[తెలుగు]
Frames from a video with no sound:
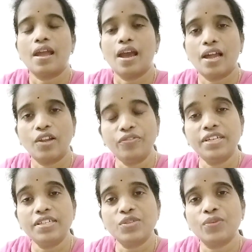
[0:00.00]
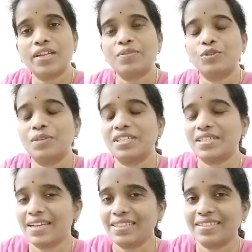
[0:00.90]
హలో ఫ్రెండ్స్ వెల్కమ్ టు మై
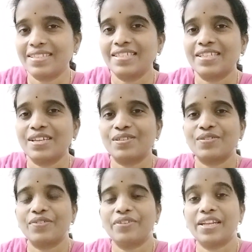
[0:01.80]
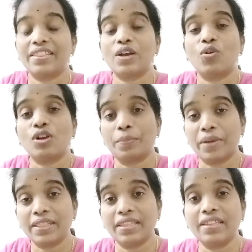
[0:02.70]
ఛానల్ దిస్ ఈస్ హౌస్ వైఫ్ హరిత ఒక
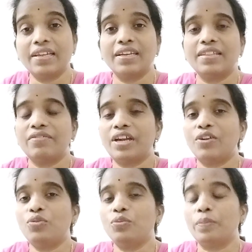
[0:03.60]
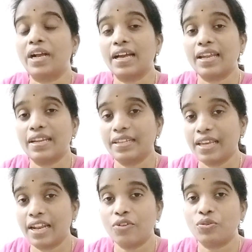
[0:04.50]
మధ్యతరగతి వాళ్ళు బంగారాన్ని
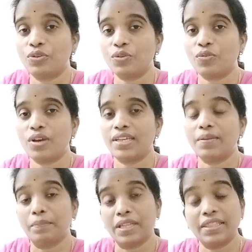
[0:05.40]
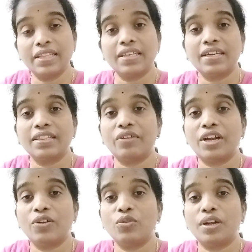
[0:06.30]
ఎలా కొనుక్కోవాలి మధ్యతరగతి
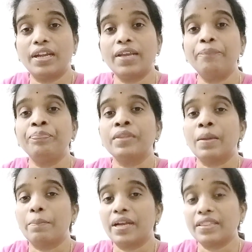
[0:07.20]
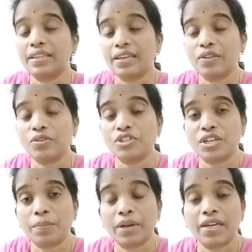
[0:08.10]
వాళ్ళు అంటే భర్త ఏదో
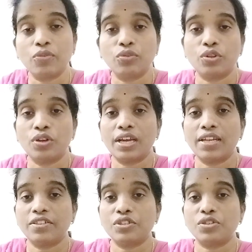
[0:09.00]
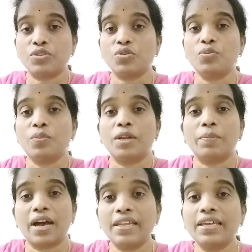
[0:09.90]
చిన్నపాటి ఉద్యోగాన్ని చేస్తూ మరి
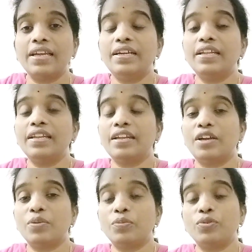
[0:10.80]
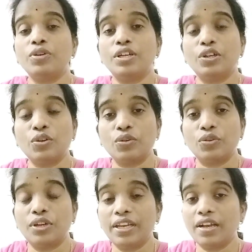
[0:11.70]
భార్య ఇంటిని నడుపుతూ ఇంట్లో
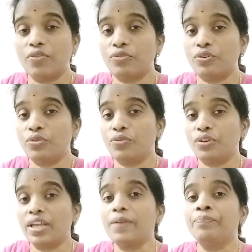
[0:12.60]
గృహిణిగా ఉంటూ ఉంటే